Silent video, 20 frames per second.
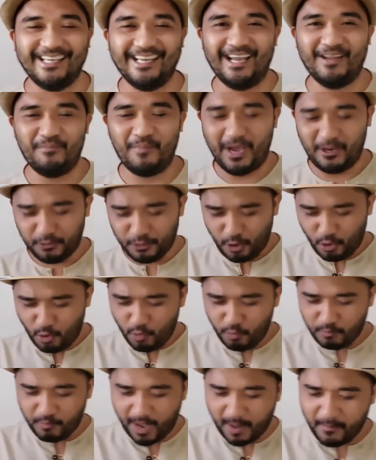Ayan, meron
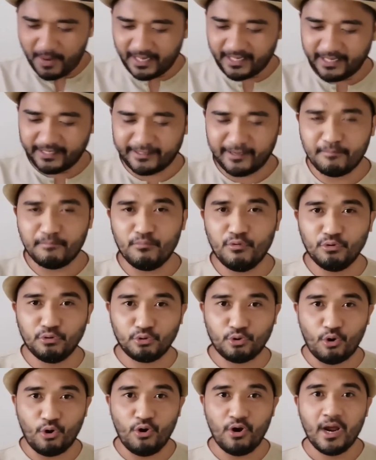akong babanggitin
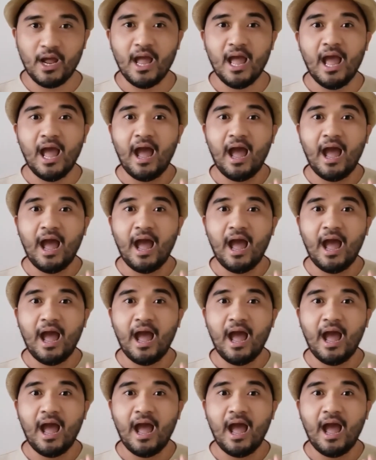bugtong